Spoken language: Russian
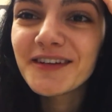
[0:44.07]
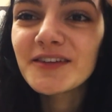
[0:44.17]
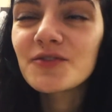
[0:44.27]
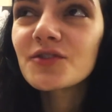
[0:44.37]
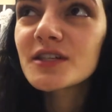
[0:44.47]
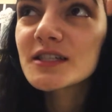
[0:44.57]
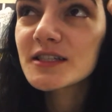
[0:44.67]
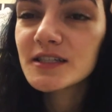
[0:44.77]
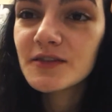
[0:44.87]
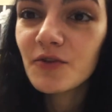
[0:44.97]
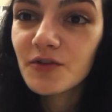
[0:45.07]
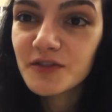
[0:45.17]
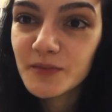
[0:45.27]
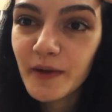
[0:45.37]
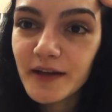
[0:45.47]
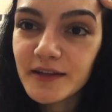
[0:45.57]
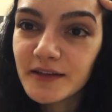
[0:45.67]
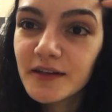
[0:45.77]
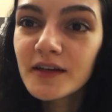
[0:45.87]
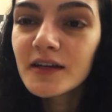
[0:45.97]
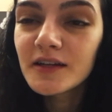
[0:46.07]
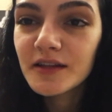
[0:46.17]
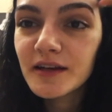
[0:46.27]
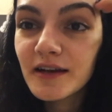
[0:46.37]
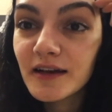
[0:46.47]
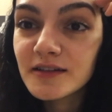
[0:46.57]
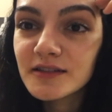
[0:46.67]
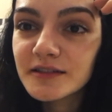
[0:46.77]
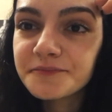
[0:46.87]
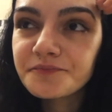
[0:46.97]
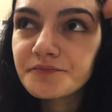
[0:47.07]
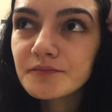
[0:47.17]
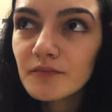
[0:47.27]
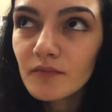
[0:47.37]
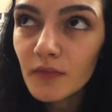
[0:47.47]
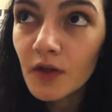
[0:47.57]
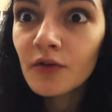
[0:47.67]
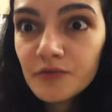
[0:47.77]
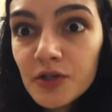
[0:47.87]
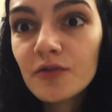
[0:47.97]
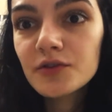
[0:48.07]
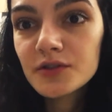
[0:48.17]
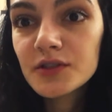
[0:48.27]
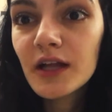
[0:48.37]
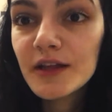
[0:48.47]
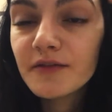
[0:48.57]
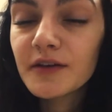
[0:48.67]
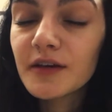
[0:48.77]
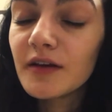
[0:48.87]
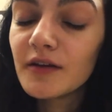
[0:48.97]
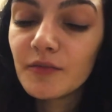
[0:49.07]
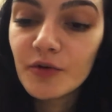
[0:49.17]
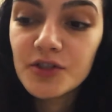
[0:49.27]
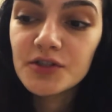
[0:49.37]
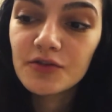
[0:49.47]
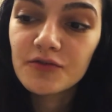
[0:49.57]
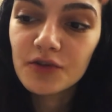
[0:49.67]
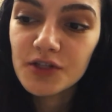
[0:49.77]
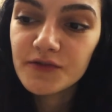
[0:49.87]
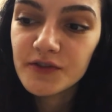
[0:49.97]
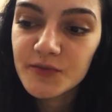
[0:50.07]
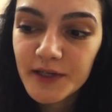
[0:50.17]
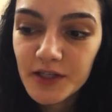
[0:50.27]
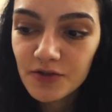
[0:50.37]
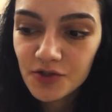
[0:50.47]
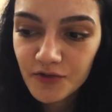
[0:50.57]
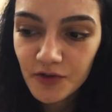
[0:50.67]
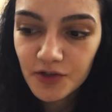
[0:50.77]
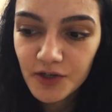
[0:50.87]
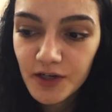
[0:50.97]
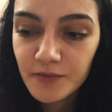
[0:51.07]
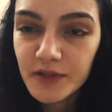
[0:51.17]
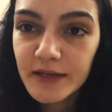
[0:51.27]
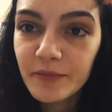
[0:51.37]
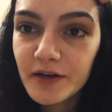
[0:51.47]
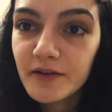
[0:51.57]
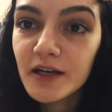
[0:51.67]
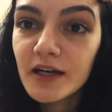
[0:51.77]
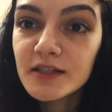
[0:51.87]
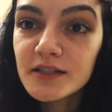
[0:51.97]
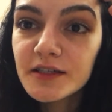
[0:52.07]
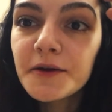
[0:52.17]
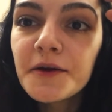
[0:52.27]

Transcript: Вот. Он у нас провел в Испании три лекции. Ну, вообще он с Латвии, просто он у нас в Испании тоже вел три первых лекции.